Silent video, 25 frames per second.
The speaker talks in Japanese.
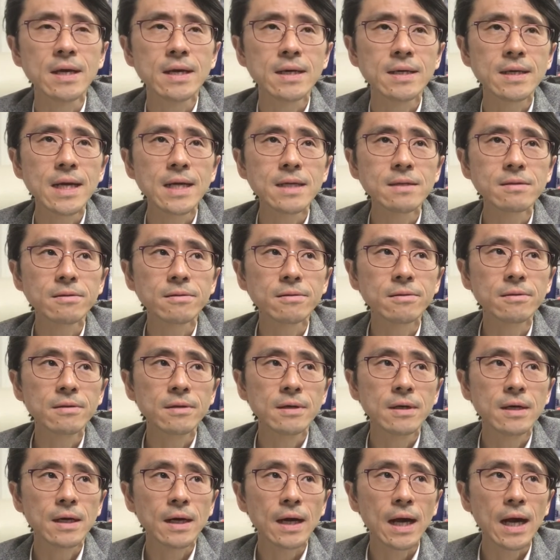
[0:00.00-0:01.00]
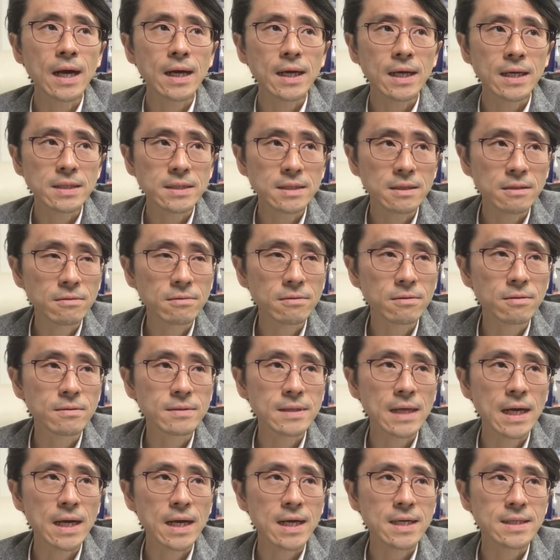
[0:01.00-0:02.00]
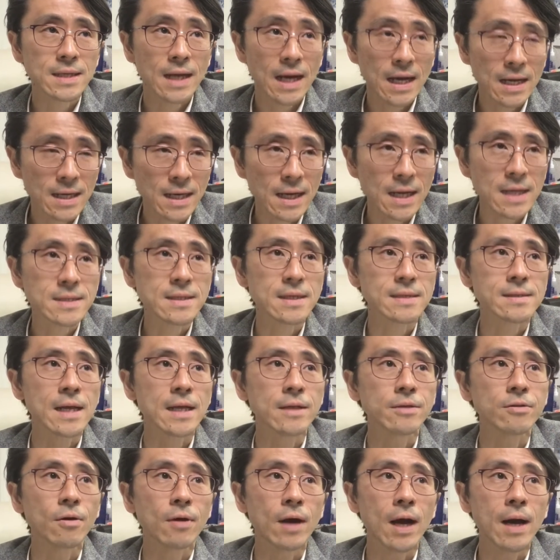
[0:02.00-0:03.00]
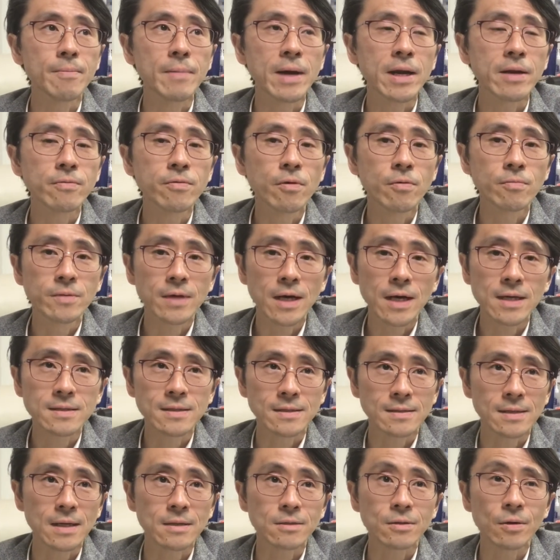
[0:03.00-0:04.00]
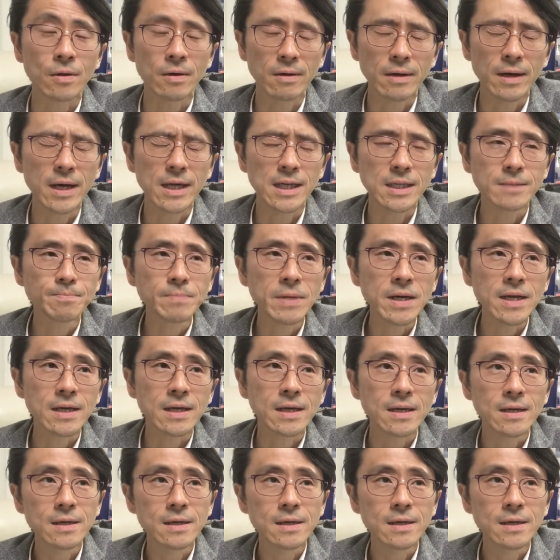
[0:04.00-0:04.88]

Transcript: やはりその関係してる不動産会社管理会社さんとか、まあ、リフォーム会社さんとかはやっぱり